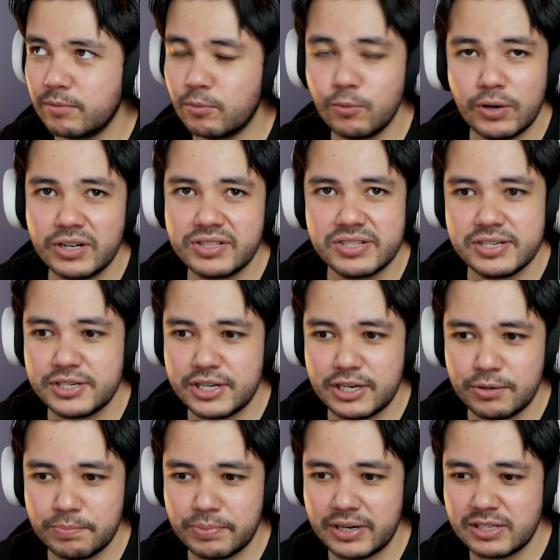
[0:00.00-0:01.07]
com
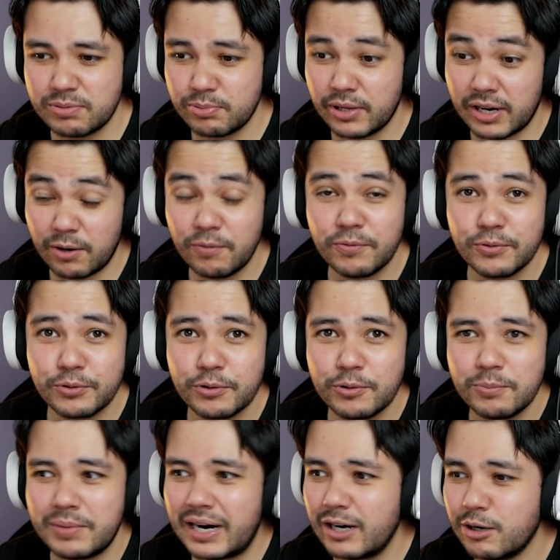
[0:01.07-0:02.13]
oxigênio para explorar o fundo
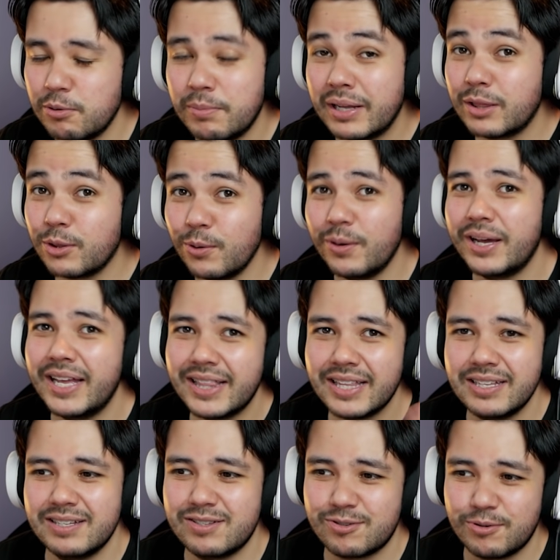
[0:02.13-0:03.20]
do mar com uma torreta
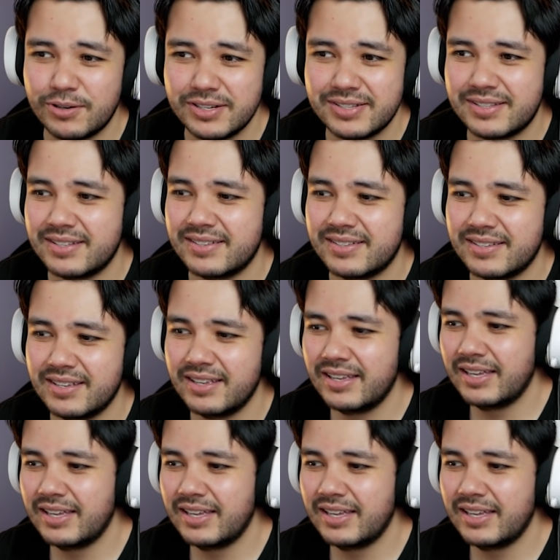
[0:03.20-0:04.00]
nas costas.